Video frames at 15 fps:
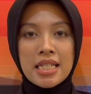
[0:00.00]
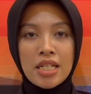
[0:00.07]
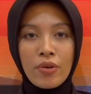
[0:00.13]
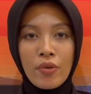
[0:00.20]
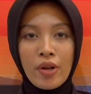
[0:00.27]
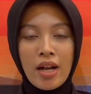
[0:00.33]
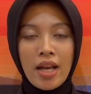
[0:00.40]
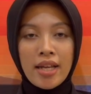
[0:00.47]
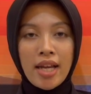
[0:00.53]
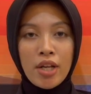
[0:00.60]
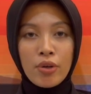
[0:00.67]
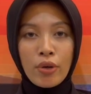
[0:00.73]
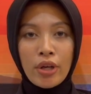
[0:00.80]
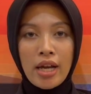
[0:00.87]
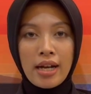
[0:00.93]
di wilayah
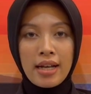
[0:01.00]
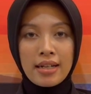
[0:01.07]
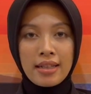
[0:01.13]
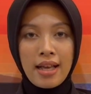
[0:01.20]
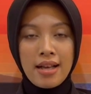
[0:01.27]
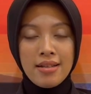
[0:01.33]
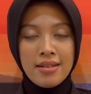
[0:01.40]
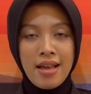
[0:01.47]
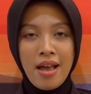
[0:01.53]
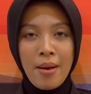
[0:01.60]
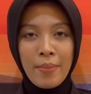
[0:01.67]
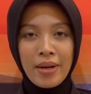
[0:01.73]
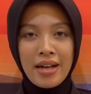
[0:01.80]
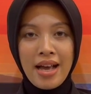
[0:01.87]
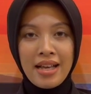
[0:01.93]
Yogyakarta
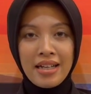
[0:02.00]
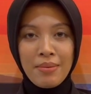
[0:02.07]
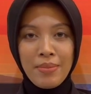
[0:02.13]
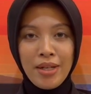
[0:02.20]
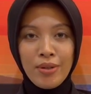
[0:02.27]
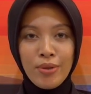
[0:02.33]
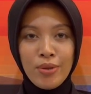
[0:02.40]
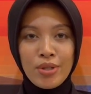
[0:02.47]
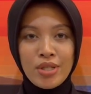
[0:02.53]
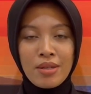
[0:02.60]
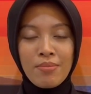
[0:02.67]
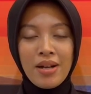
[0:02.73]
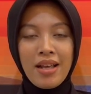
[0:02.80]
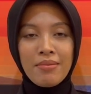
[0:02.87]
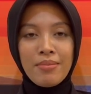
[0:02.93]
pada hari Minggu
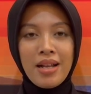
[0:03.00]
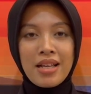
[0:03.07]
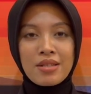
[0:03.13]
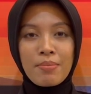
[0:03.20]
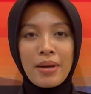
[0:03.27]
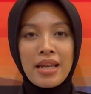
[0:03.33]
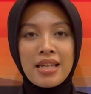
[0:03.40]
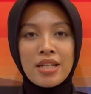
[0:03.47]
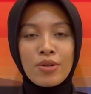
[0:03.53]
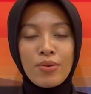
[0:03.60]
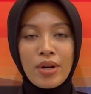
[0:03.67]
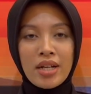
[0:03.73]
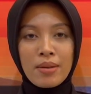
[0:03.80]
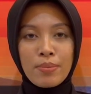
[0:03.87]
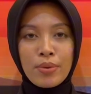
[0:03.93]
19 Mei
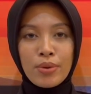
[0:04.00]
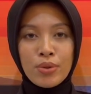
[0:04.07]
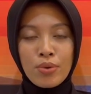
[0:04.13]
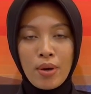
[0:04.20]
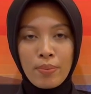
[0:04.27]
2024.